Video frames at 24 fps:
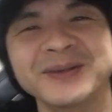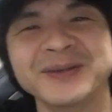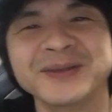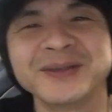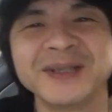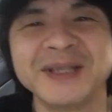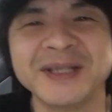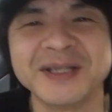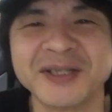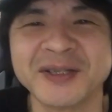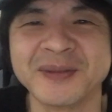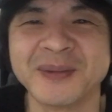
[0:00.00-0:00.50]
打っ
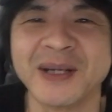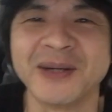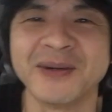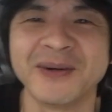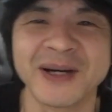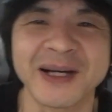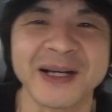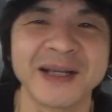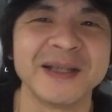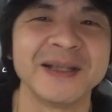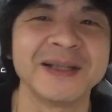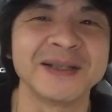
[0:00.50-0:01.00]
てしまう
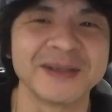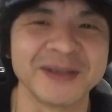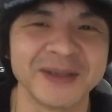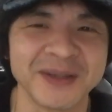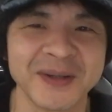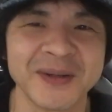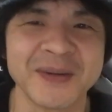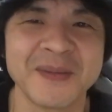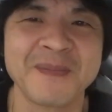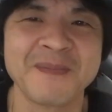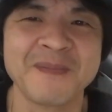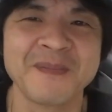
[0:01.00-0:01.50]
わけです。
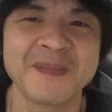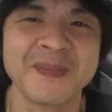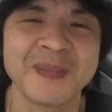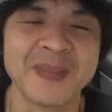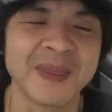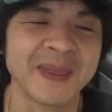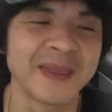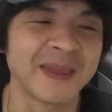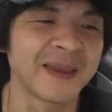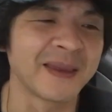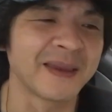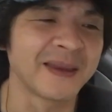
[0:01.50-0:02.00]

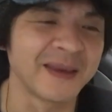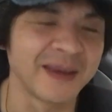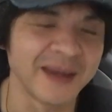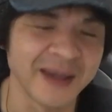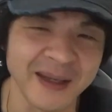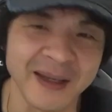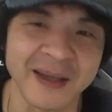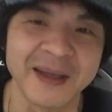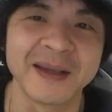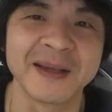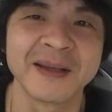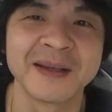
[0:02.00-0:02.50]

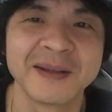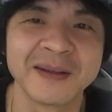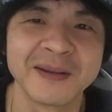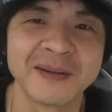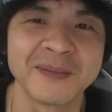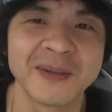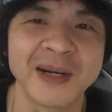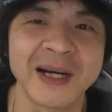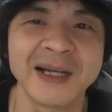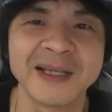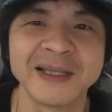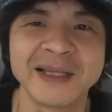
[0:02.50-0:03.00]
ね
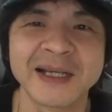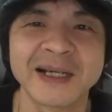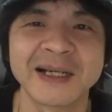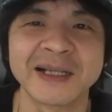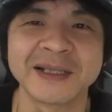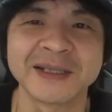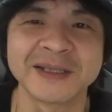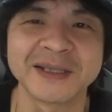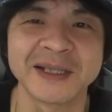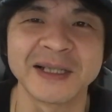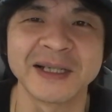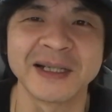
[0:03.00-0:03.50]
まあ、相手か
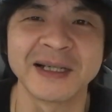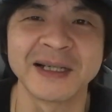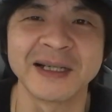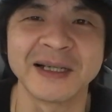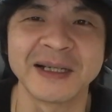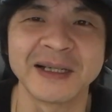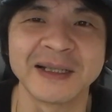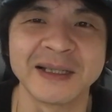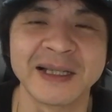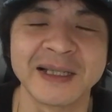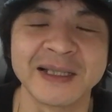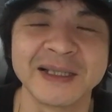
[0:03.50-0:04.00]
らした
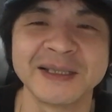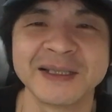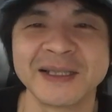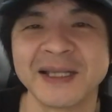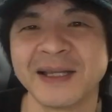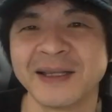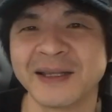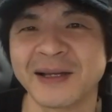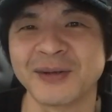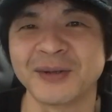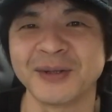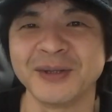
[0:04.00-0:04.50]
ら何し
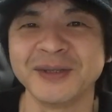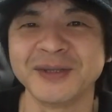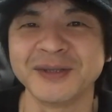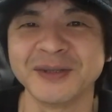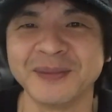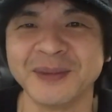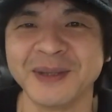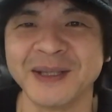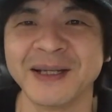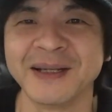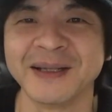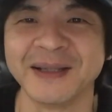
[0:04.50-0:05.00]
てんだこい
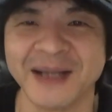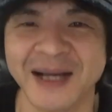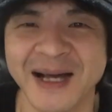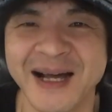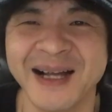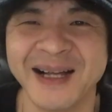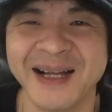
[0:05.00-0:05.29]
つみたいな